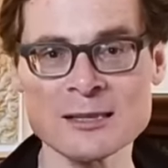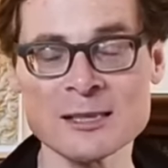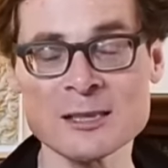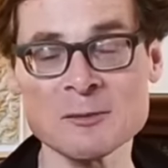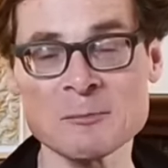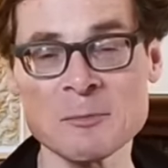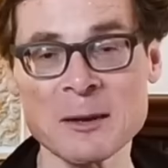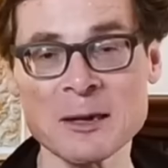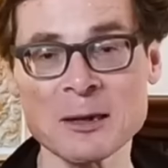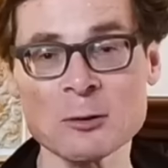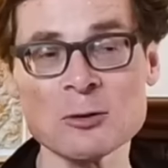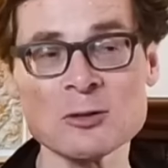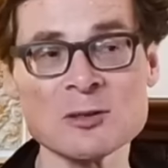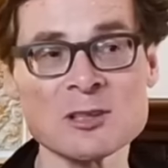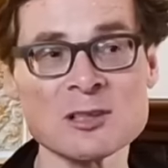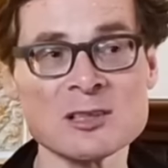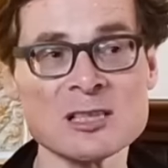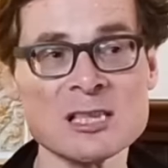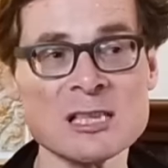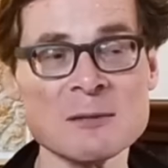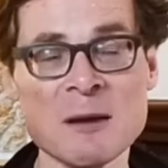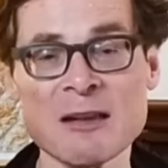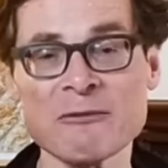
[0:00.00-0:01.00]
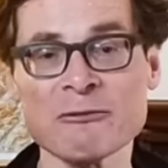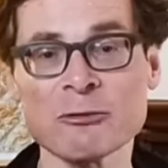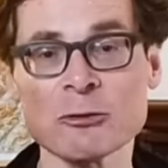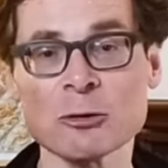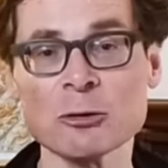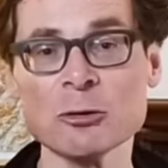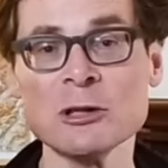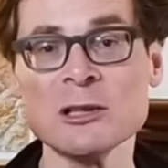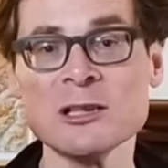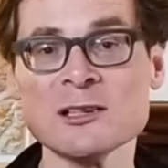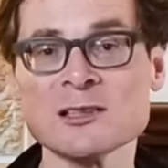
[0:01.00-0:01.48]
Ich begrüße Sie bei
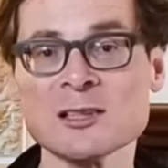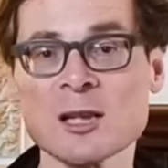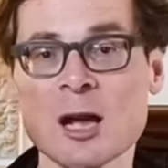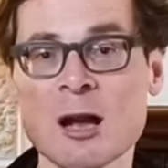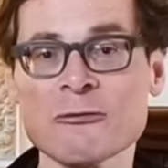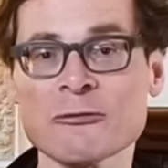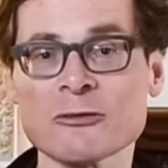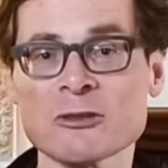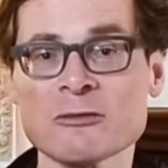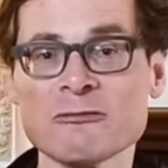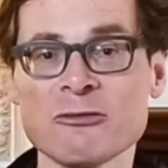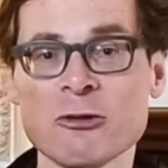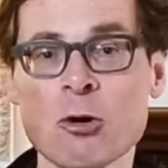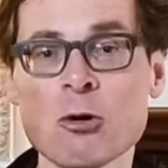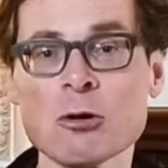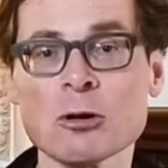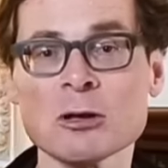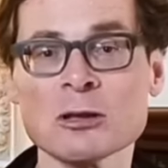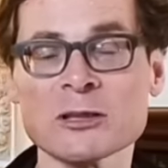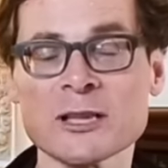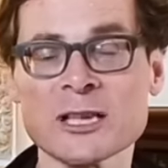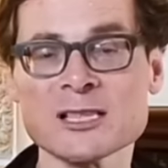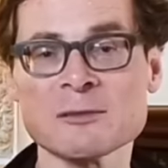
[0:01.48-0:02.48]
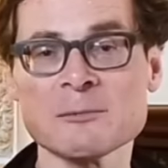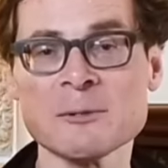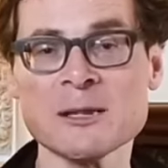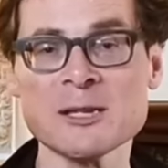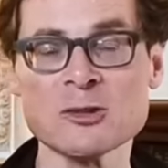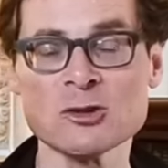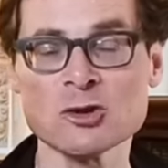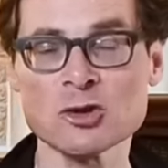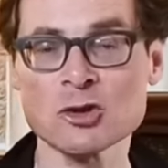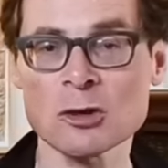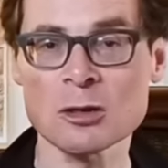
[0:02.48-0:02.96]
frühlingshaftem
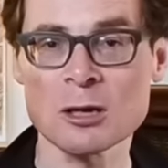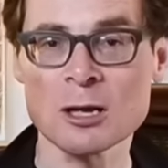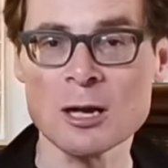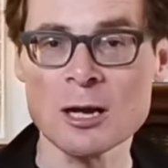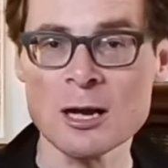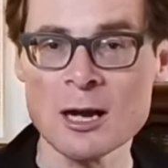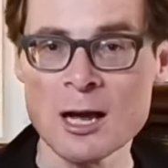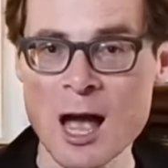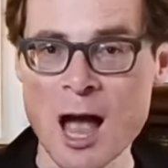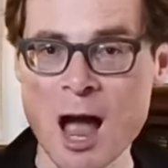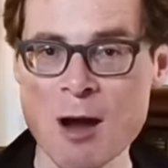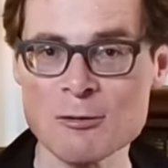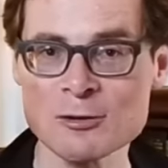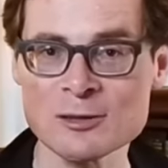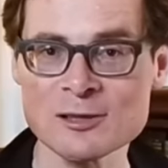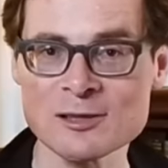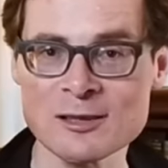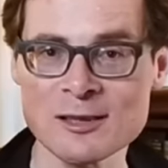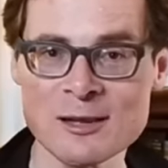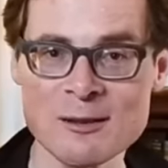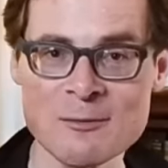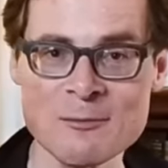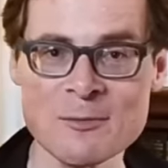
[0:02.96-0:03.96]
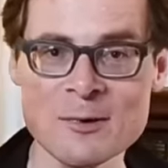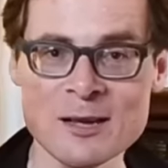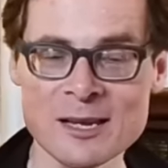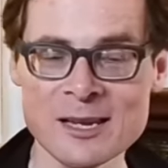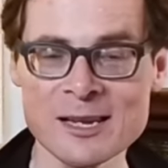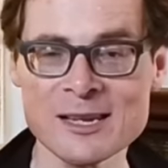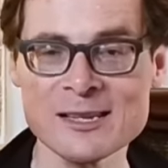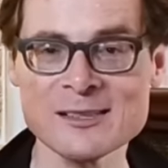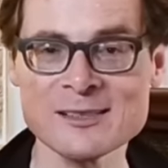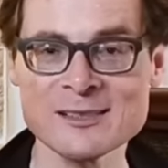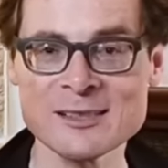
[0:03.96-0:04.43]
Vogelgezwitscher aus dem
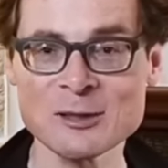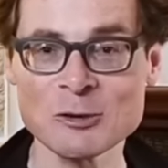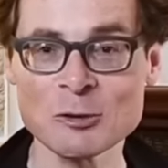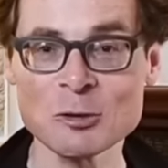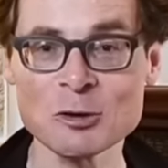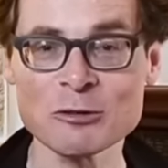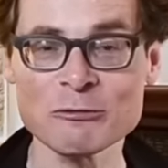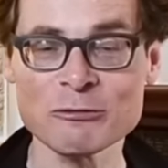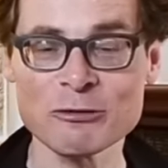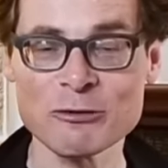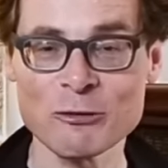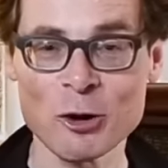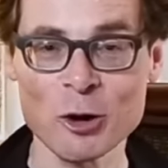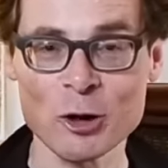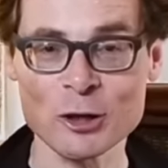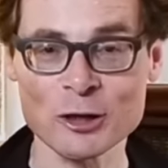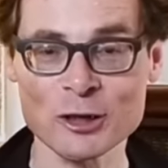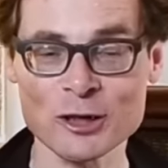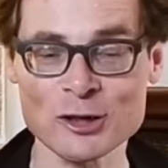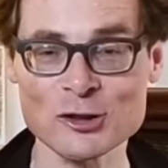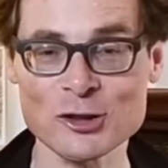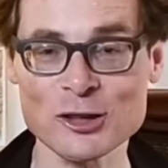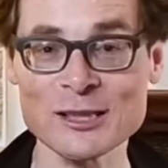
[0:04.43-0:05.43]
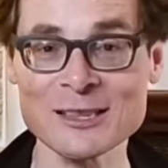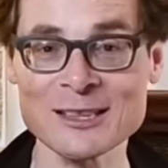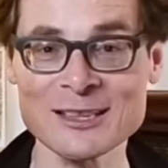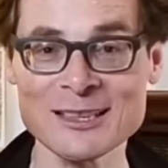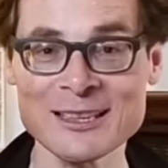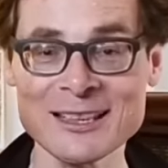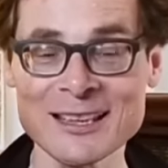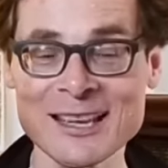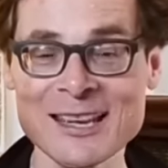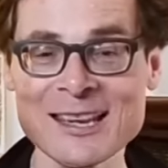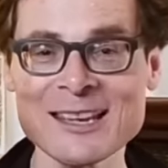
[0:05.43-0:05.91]
Institut für
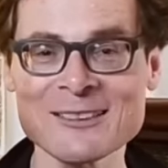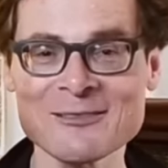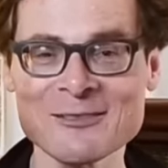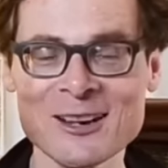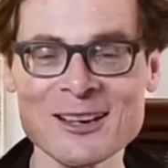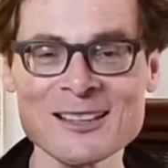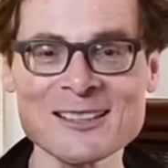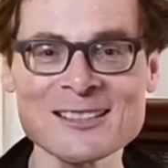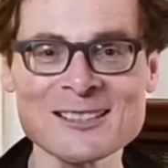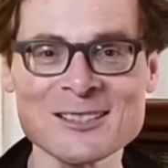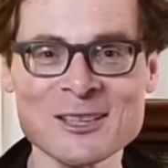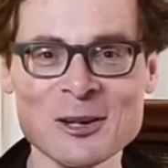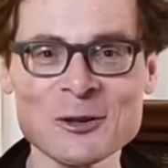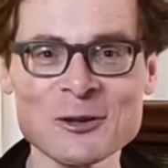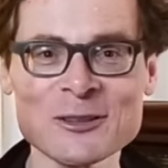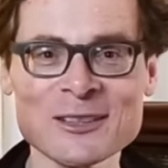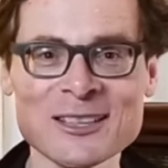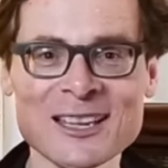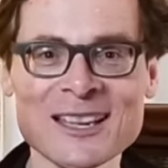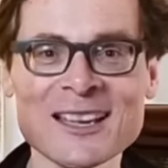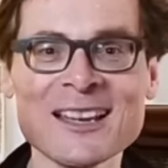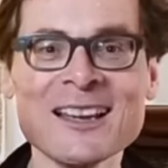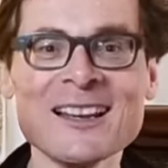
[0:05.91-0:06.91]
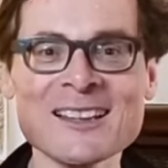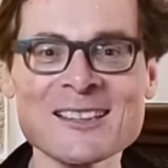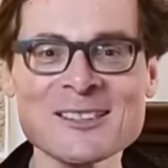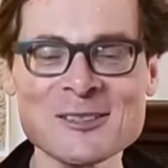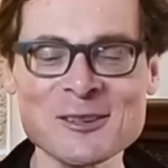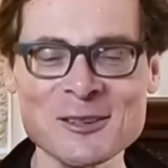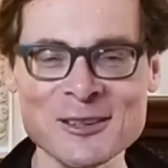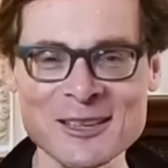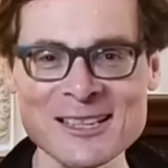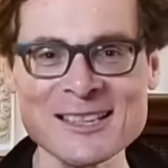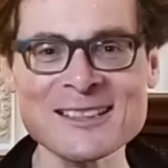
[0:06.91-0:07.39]
fortgeschrittene Gegenwartskunde
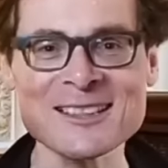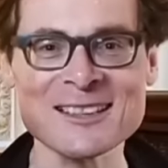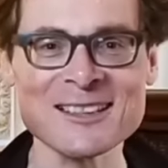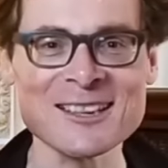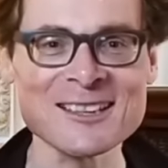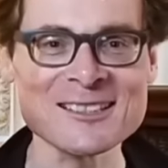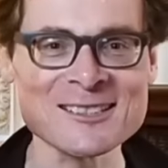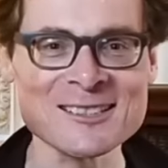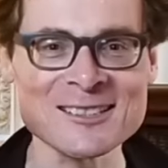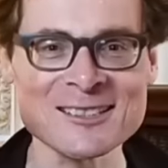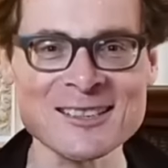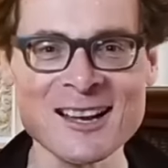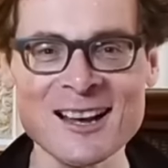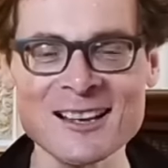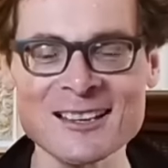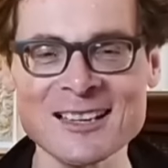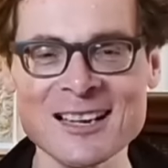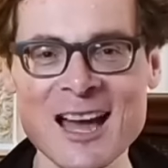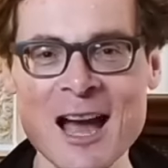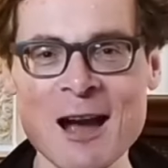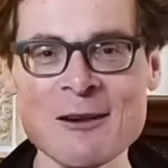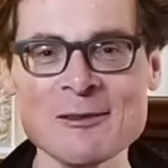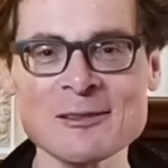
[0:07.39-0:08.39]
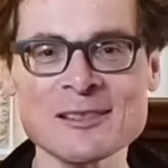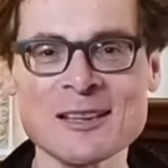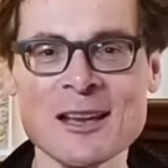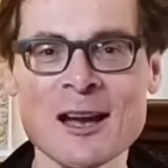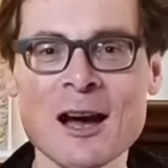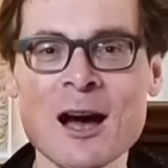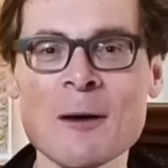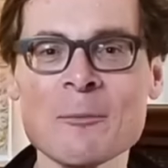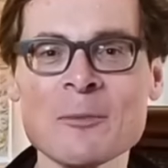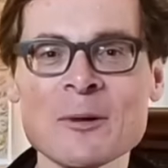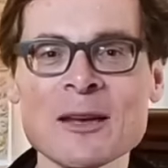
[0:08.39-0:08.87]
zur internationalen
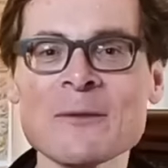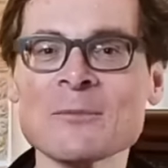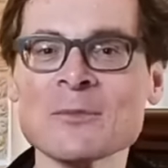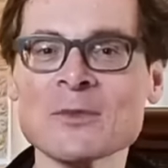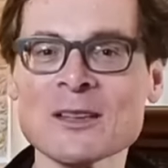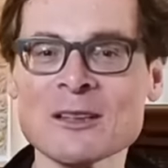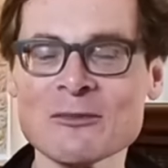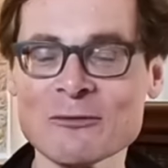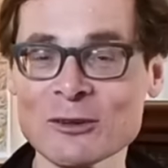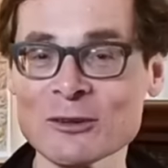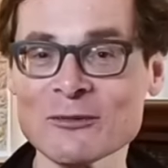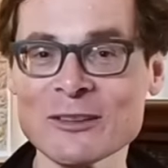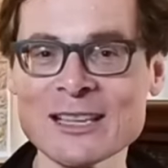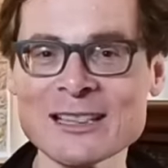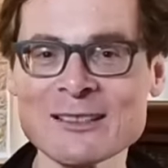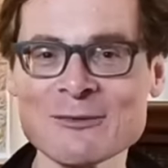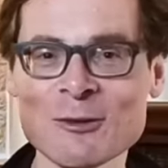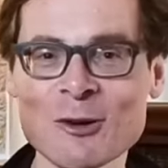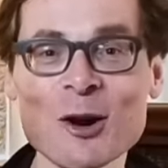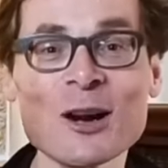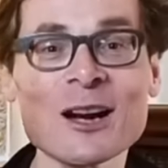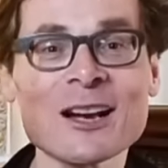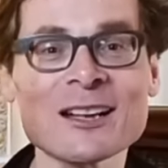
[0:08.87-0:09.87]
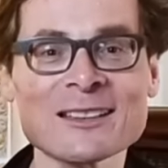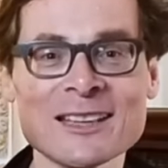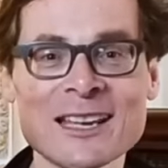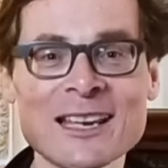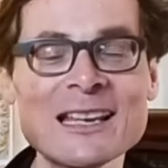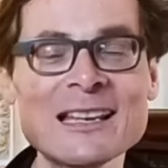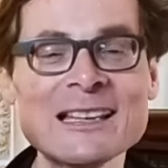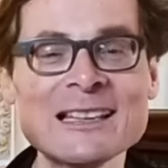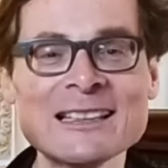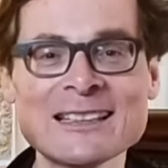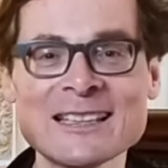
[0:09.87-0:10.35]
Ausgabe von Weltwoche
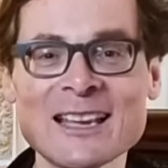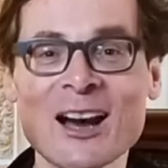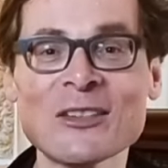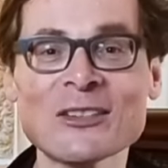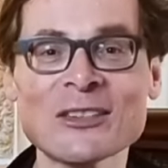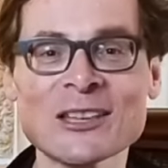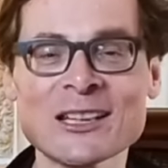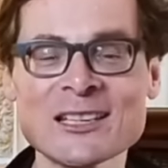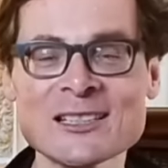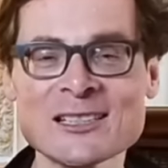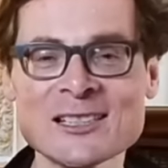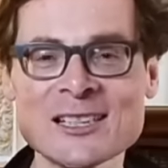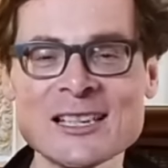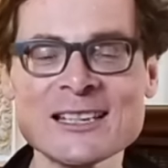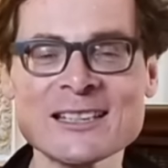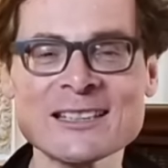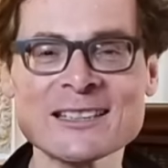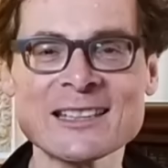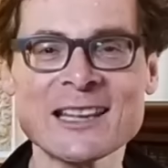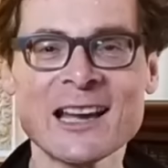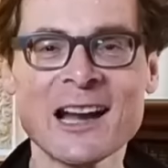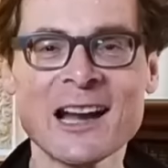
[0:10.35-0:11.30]
Daily, die andere Sicht